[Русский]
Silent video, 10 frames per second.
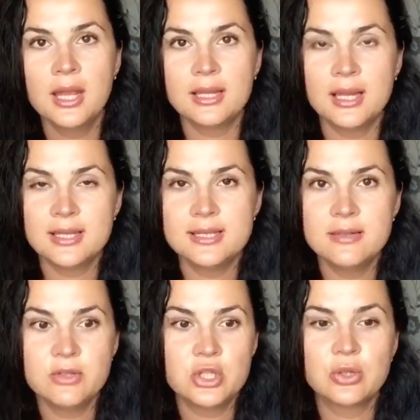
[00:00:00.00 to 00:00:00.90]
Для
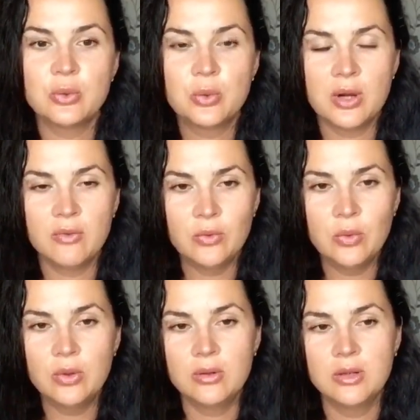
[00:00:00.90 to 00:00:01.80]
девочек, у
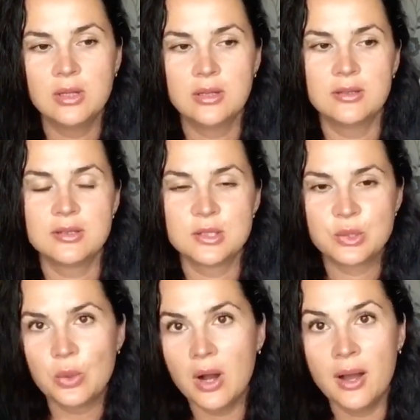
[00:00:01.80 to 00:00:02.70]
кого
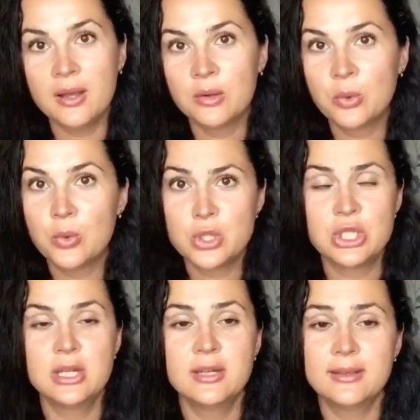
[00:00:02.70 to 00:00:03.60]
сухая
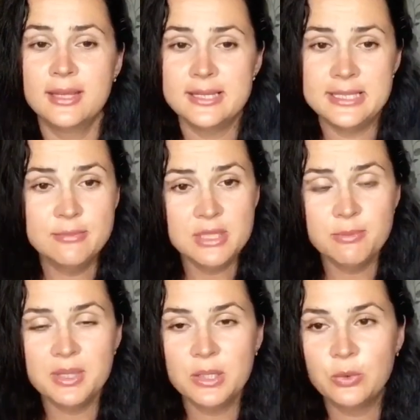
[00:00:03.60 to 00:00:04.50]
кожа на зимний
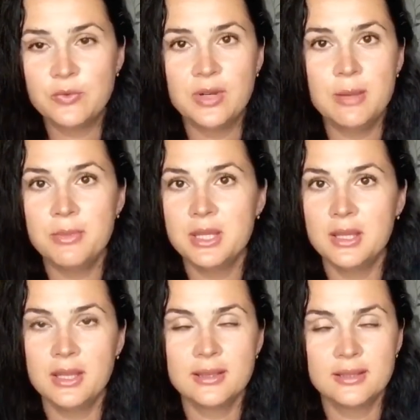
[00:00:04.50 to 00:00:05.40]
период времени
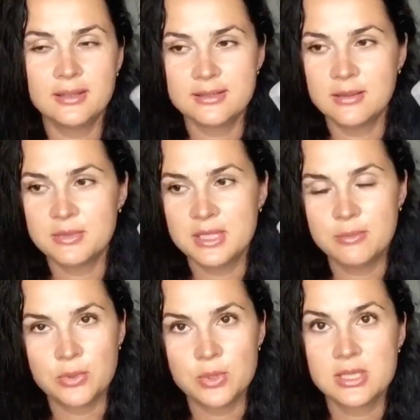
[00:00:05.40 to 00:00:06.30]
это на самом деле
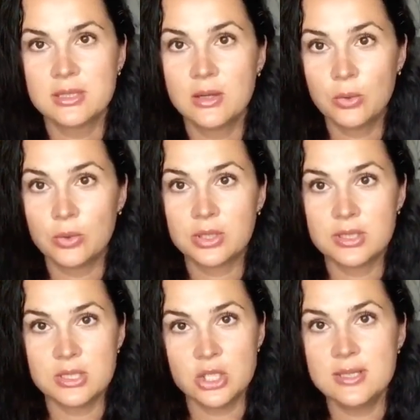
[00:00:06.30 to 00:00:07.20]
просто находка
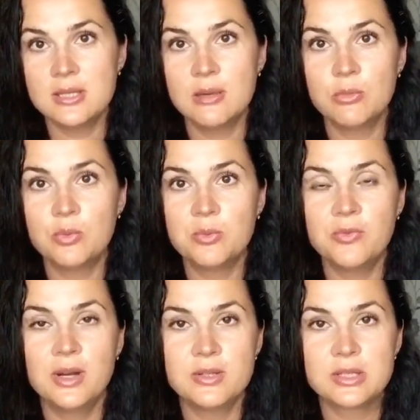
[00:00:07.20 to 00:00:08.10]
сейчас я ему
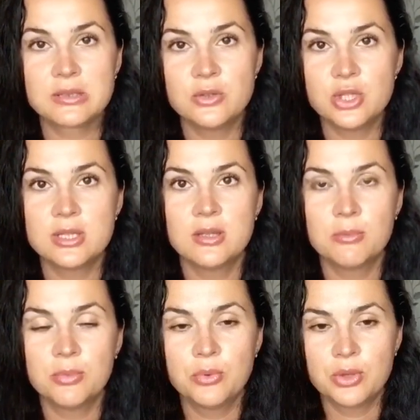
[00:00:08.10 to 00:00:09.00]
умываюсь исключительно
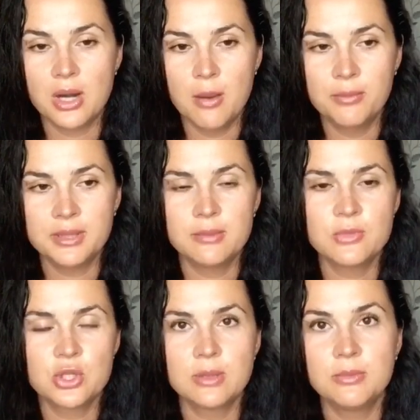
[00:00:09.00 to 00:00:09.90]
по утрам потому
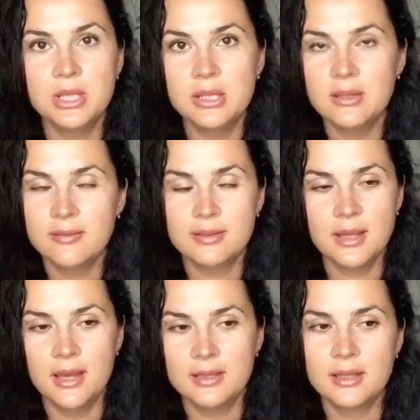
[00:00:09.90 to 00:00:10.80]
что мне не
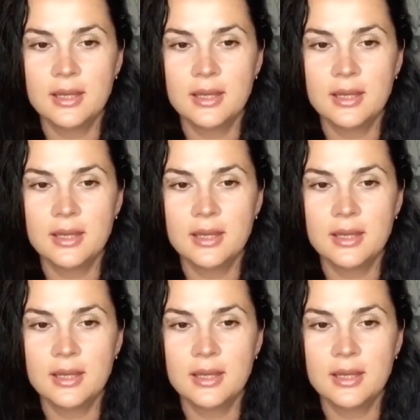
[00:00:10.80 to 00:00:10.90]
хватает